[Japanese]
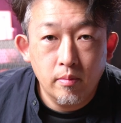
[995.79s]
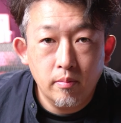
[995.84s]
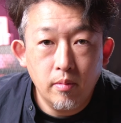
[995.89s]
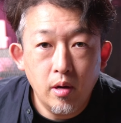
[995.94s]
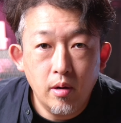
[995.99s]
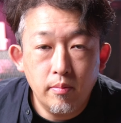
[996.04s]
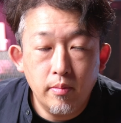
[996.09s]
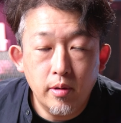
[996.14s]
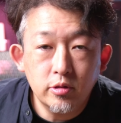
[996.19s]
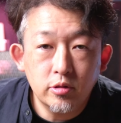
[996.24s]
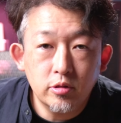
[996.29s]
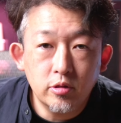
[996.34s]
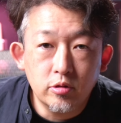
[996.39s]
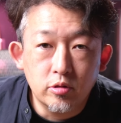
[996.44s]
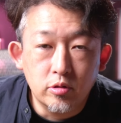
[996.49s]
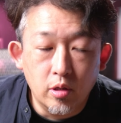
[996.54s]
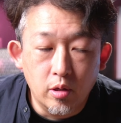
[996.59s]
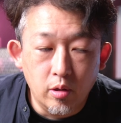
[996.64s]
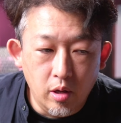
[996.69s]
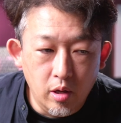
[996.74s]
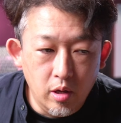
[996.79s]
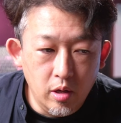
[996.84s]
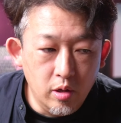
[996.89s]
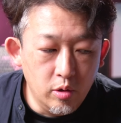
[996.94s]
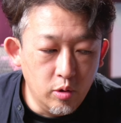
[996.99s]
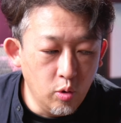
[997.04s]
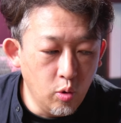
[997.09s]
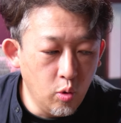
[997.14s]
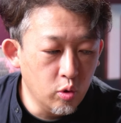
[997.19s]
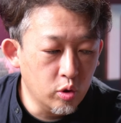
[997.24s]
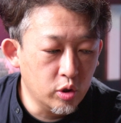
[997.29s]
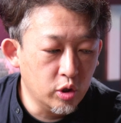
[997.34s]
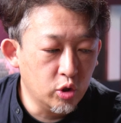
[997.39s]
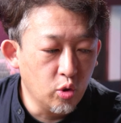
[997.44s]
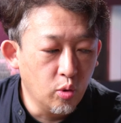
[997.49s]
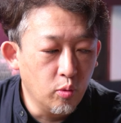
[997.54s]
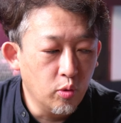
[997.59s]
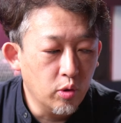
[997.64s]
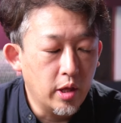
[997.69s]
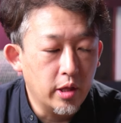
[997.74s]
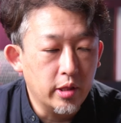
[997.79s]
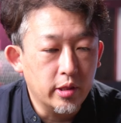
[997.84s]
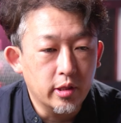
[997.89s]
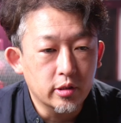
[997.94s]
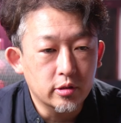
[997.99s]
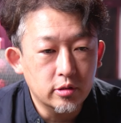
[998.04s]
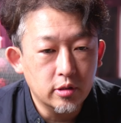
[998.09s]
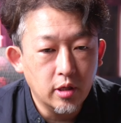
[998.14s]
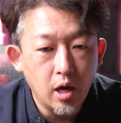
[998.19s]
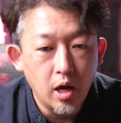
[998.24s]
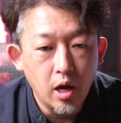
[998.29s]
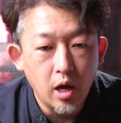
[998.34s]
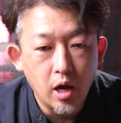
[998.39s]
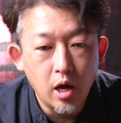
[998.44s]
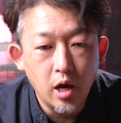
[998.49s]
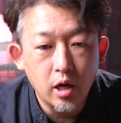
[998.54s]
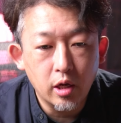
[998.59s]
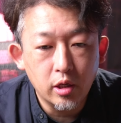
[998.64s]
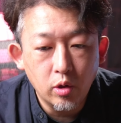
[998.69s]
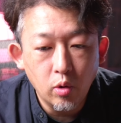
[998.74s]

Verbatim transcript: まずですね、両機ともなんですが、